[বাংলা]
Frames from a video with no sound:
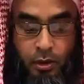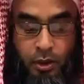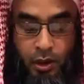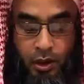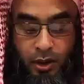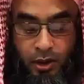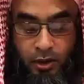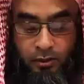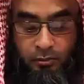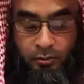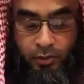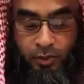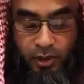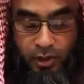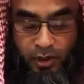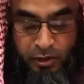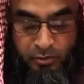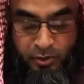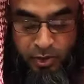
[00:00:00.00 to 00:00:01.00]
আল্লাহ রব্বুল
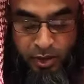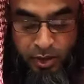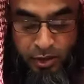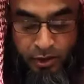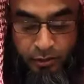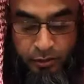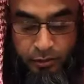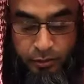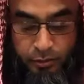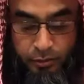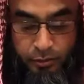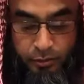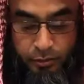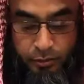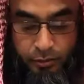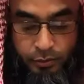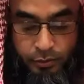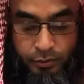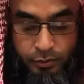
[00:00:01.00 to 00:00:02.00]
আলমিনের
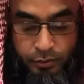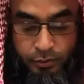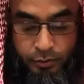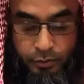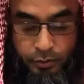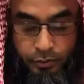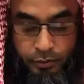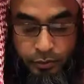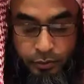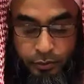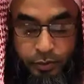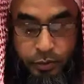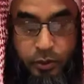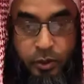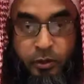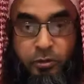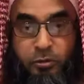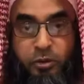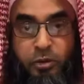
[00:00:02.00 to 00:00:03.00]

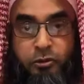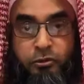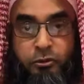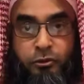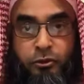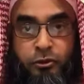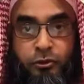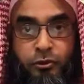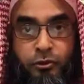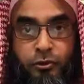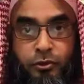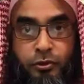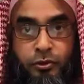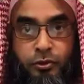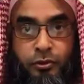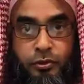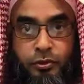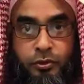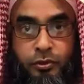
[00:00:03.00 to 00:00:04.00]
রহমত
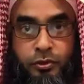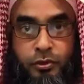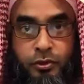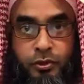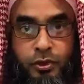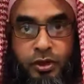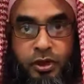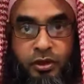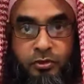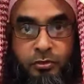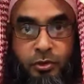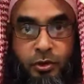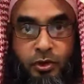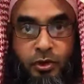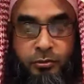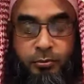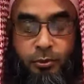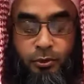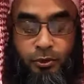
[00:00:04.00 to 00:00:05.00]
যে
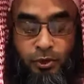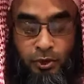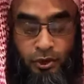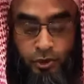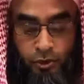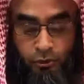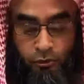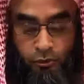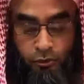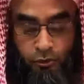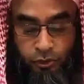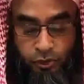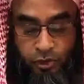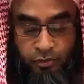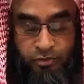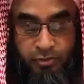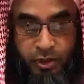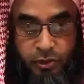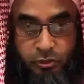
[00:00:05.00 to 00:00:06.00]
বড় প্রশস্ত
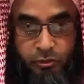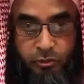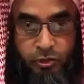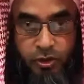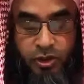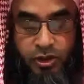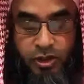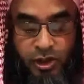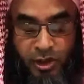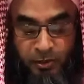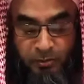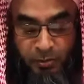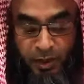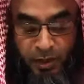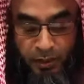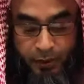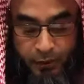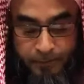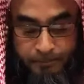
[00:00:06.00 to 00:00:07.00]
সব কিছুকে সামিল